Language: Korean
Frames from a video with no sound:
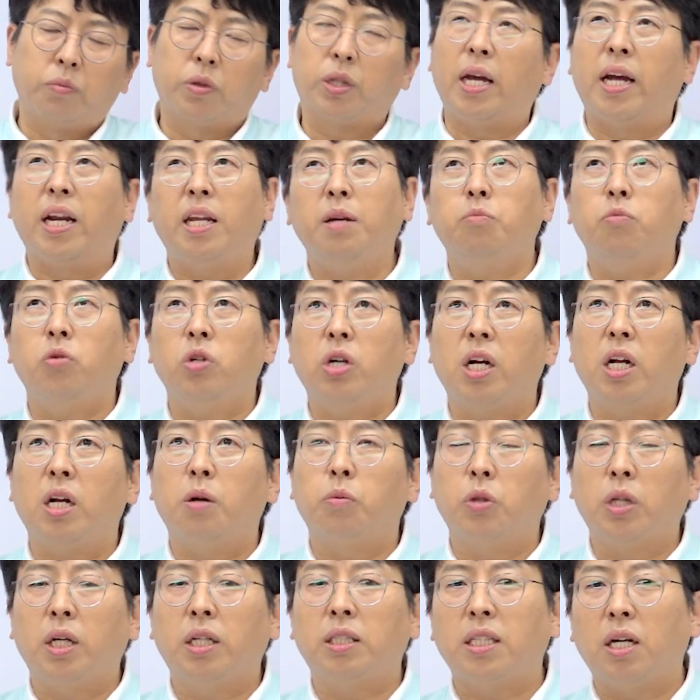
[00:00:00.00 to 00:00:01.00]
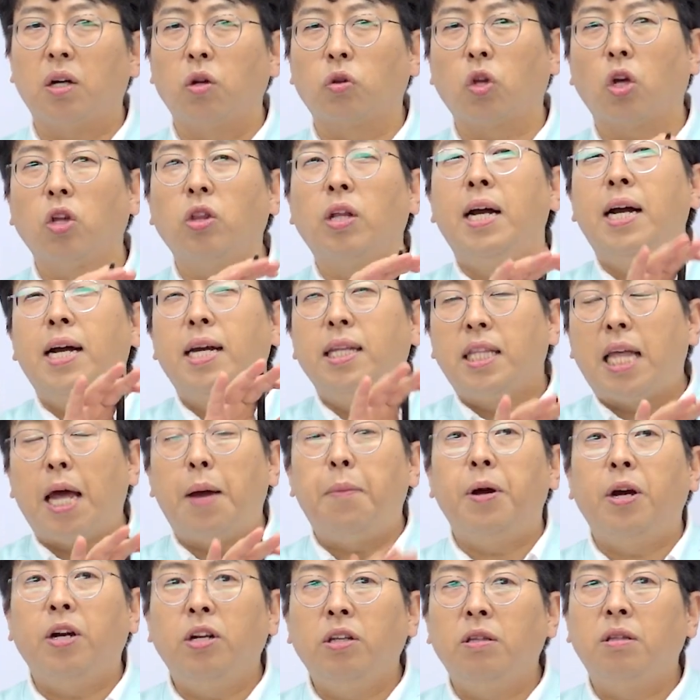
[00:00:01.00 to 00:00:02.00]
대리 인물이라기보다 이제 어떤
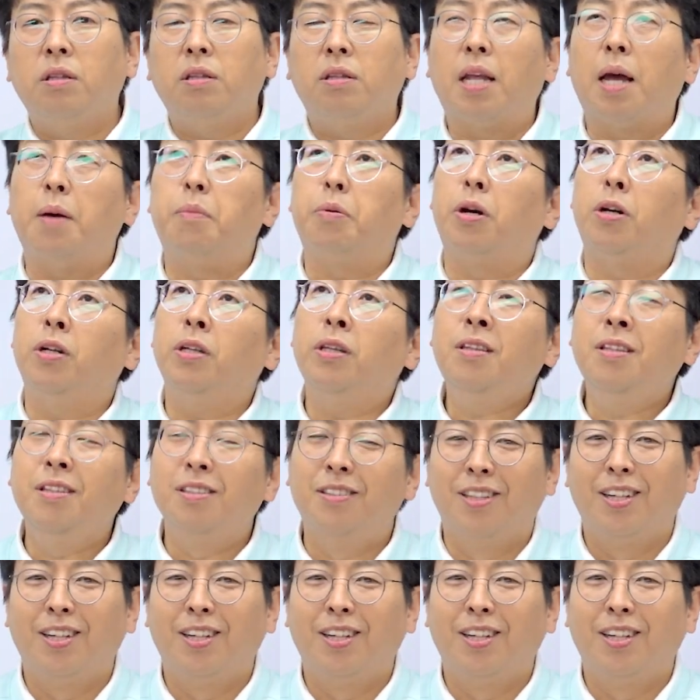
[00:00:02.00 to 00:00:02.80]
대변인 대변인